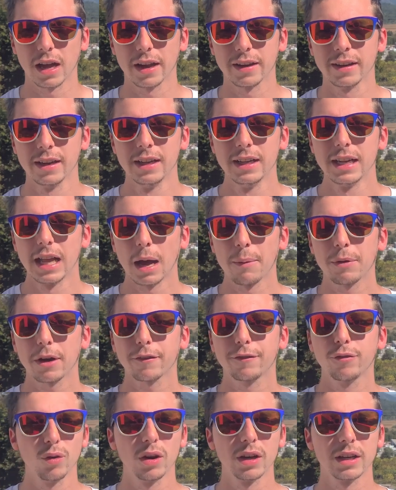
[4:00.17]
dran. Aber
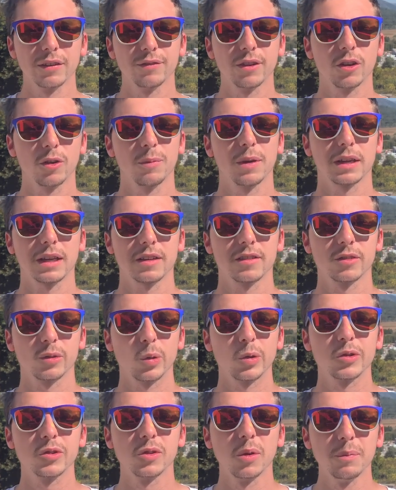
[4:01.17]
davor gehen wir nochmal ganz
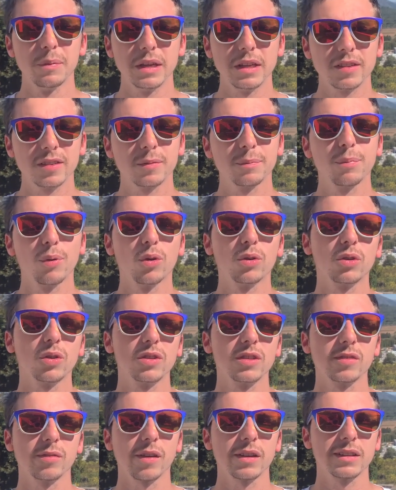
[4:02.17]
kurz zum nächsten Punkt
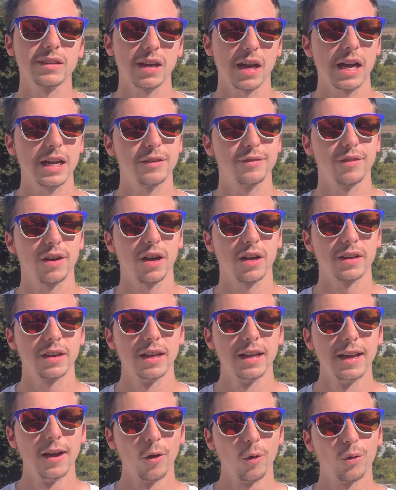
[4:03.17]
und zwar Taiwan
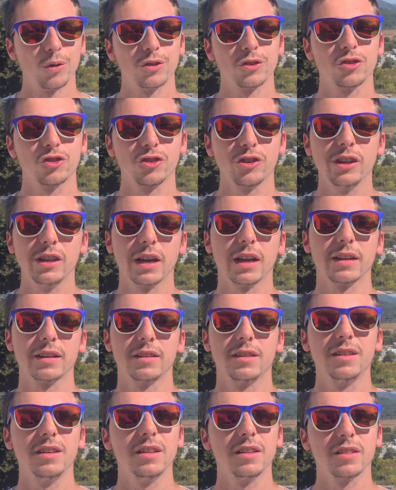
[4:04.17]
und China.
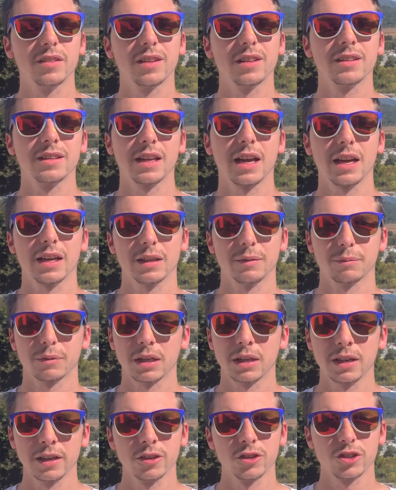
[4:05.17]
Die sind ja im
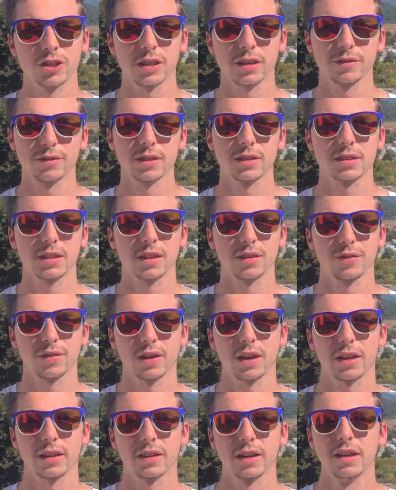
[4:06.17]
Clinch. Ihr wisst das
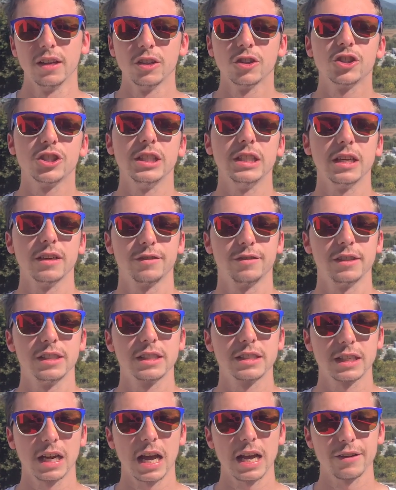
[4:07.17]
vielleicht. China will
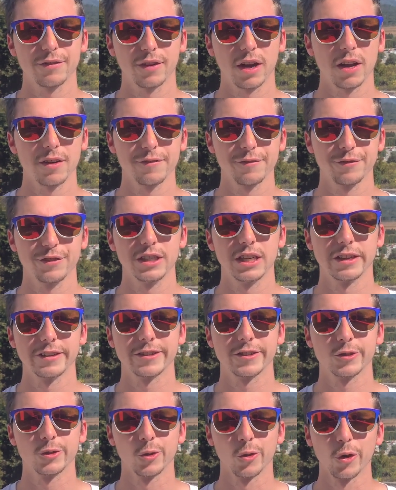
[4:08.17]
Taiwan wieder
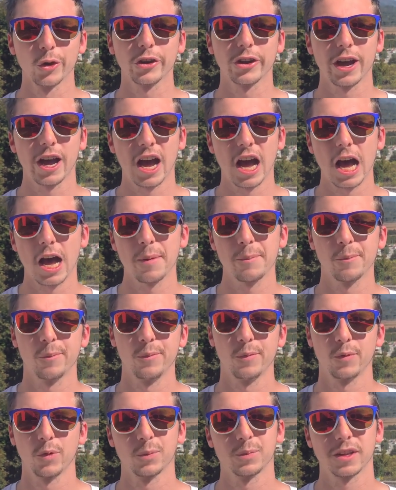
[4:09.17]

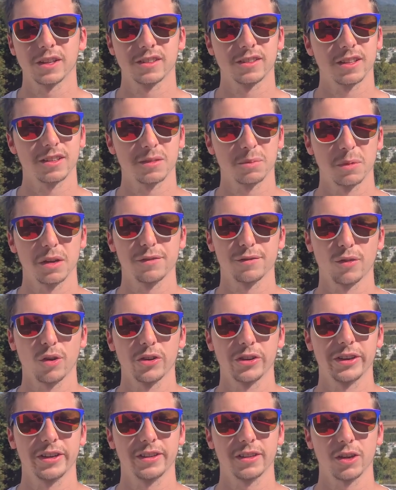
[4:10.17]
zurückhaben, um das jetzt mal
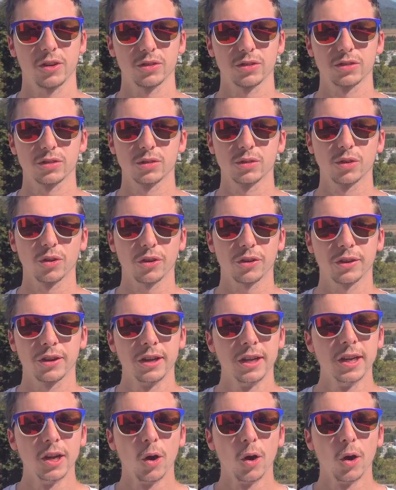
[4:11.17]
freundlich auszudrücken.